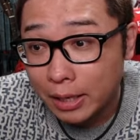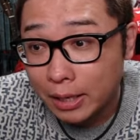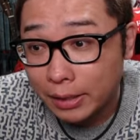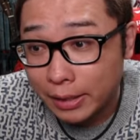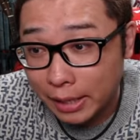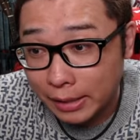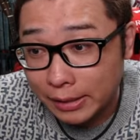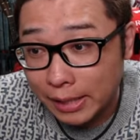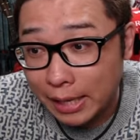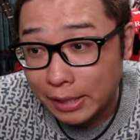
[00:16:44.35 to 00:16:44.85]

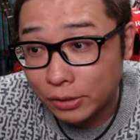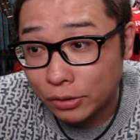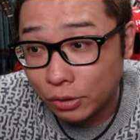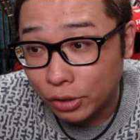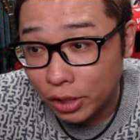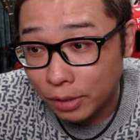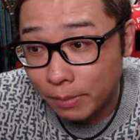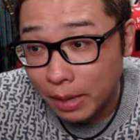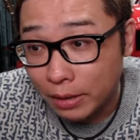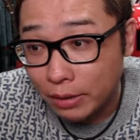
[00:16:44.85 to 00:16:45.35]
で、3損
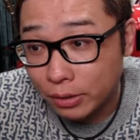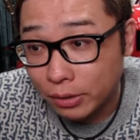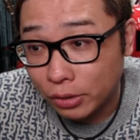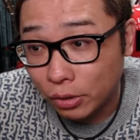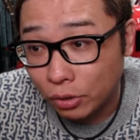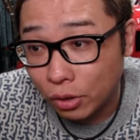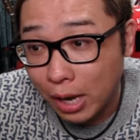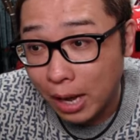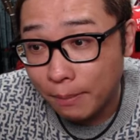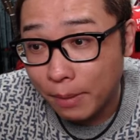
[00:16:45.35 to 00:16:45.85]
決まる、そ
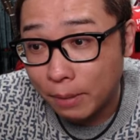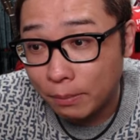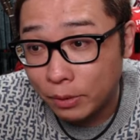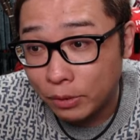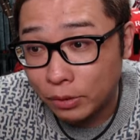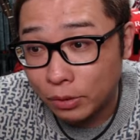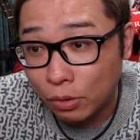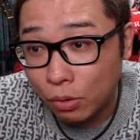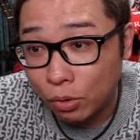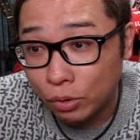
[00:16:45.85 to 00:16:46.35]
の幅
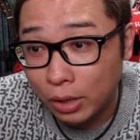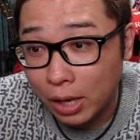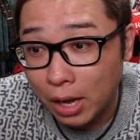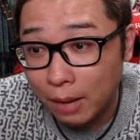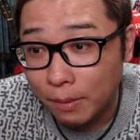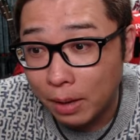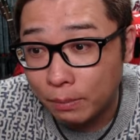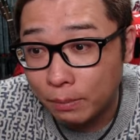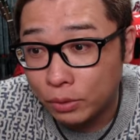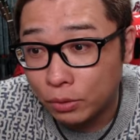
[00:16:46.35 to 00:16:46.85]
分、この
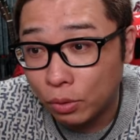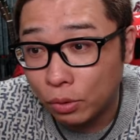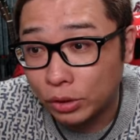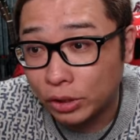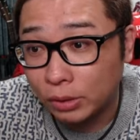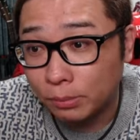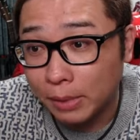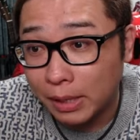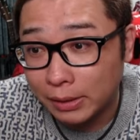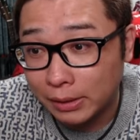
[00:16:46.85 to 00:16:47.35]
幅分落
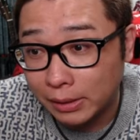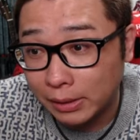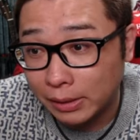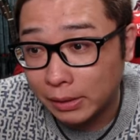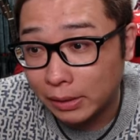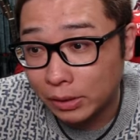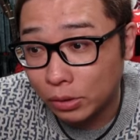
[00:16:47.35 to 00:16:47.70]
ちます。